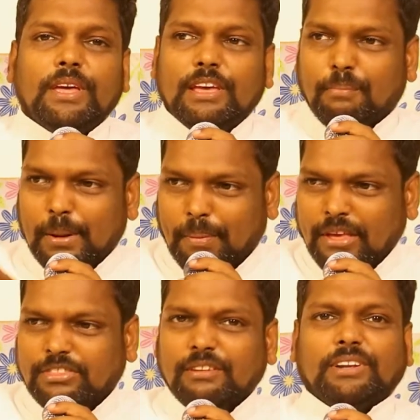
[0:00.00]
இப்படி
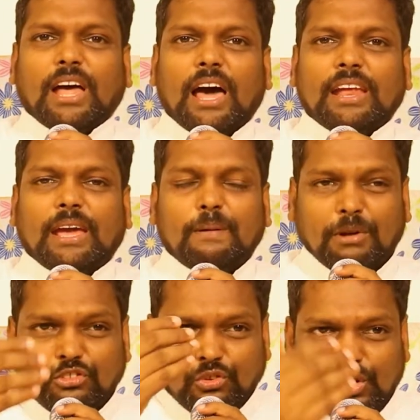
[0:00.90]
பேசிவிட்டாரே
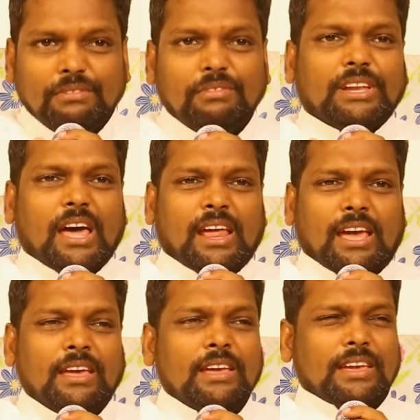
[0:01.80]
இப்படி சொல்லிவிட்டாரே
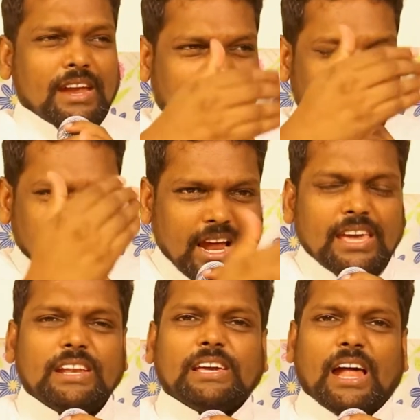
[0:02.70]
எனக்கு
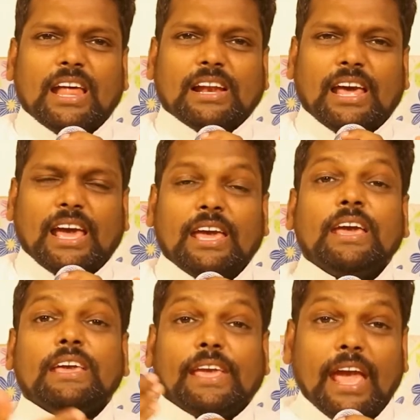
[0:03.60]
எதிராக இருக்கிறார்களே
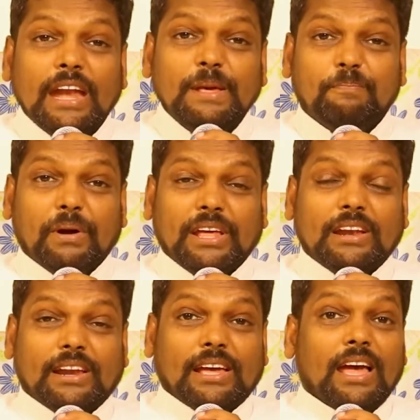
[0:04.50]
ஏன் இப்படி
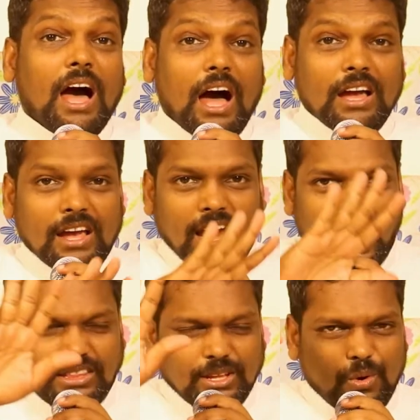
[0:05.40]
என்று
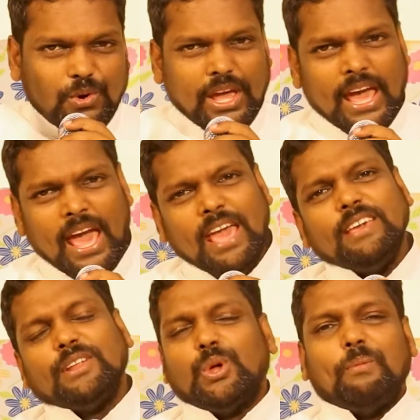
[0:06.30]
அங்கலாய்த்து கொண்டே
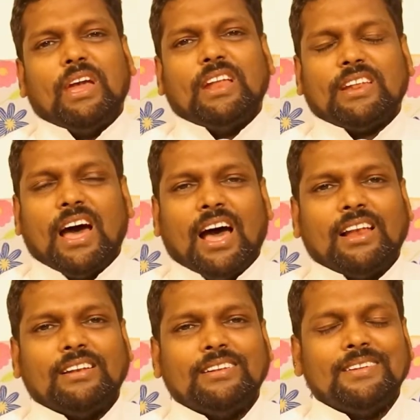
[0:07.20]
இருந்தோமே
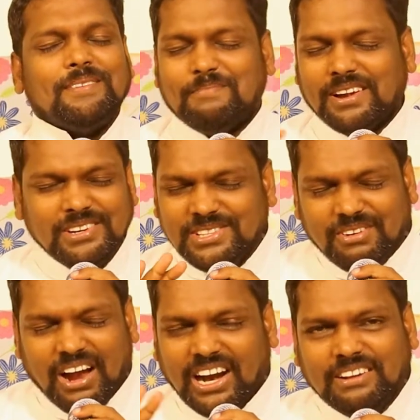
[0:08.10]
என்றால் மகிழ்ந்து
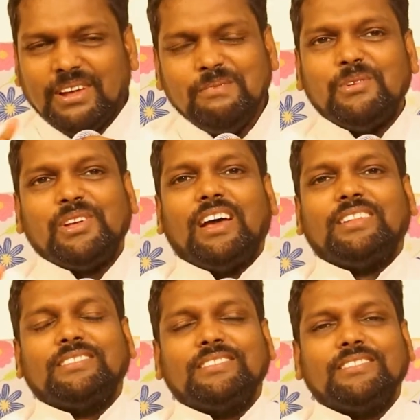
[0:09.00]
வாழவே முடியாது